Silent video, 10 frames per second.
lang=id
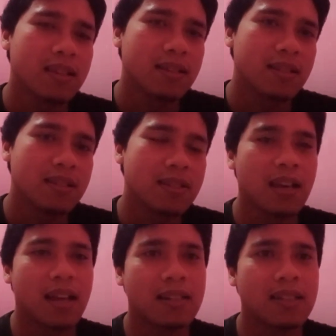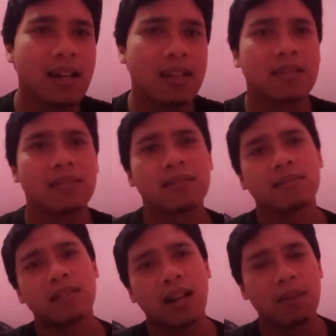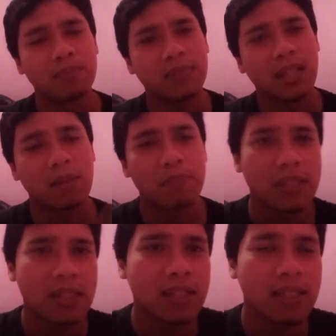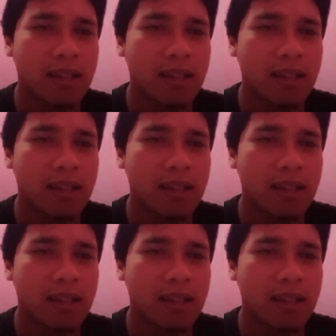syariat dalam tanda petik ya